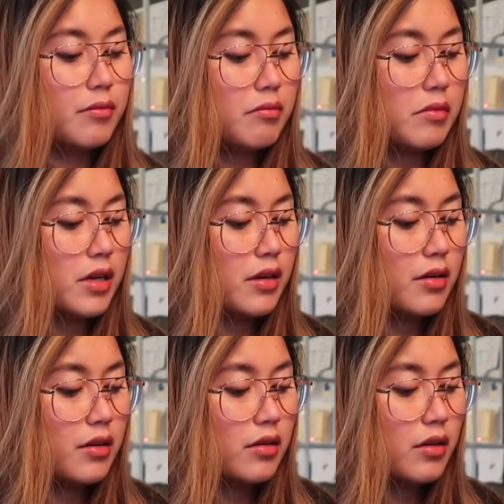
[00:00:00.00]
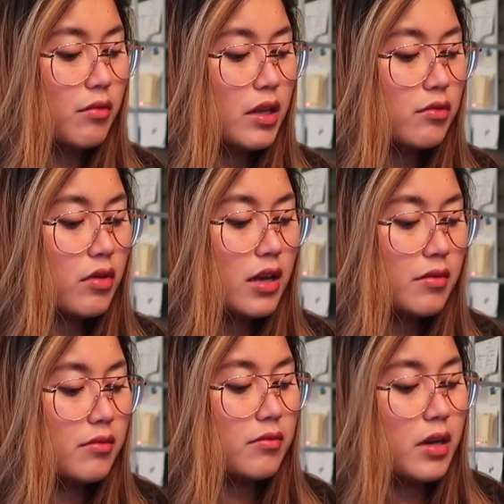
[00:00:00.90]
May, iwan ko lang,
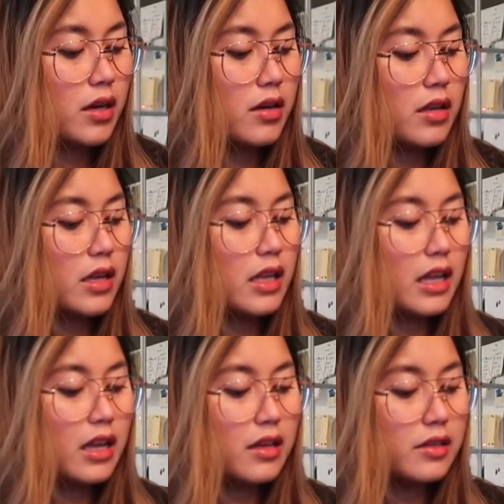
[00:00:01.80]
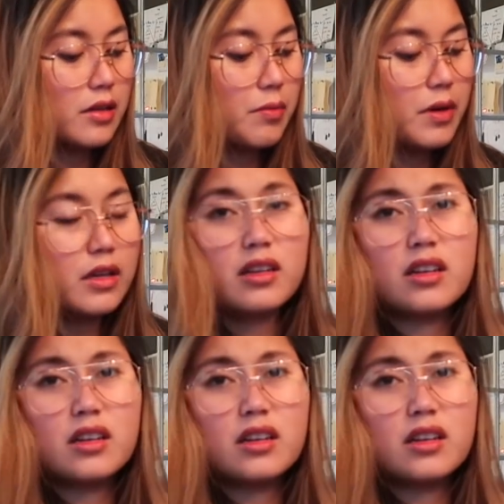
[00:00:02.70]
baka nadala lang sa pag